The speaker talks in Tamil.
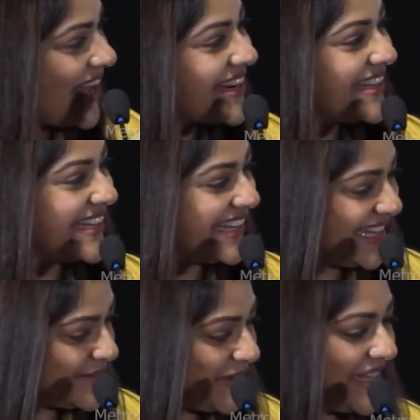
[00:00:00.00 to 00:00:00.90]

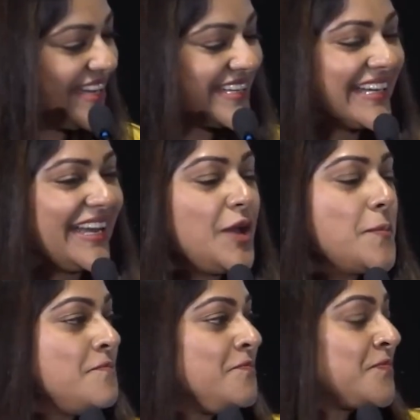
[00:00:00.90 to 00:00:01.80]
மாறாதீங்க இப்படியே இருங்க
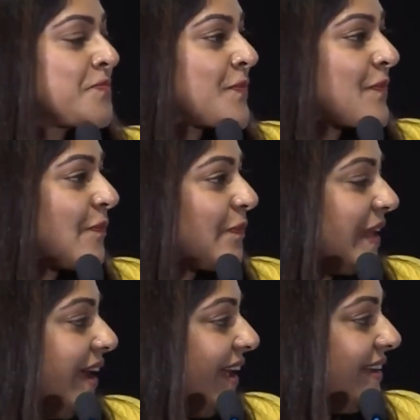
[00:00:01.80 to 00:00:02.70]

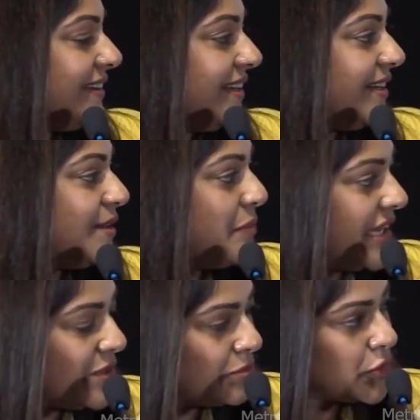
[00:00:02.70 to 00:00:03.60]
அண்ட்
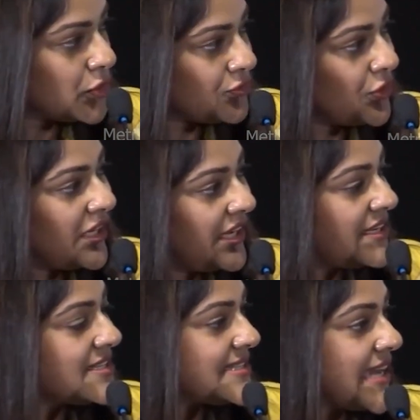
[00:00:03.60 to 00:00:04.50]
மெனி பியூட்டிஃபுல்
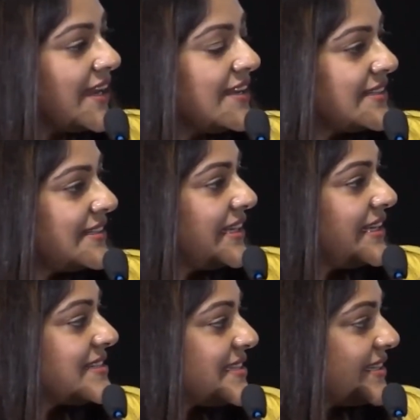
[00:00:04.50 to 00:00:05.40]
லேடிஸ் டேலண்டட் லேடிஸ்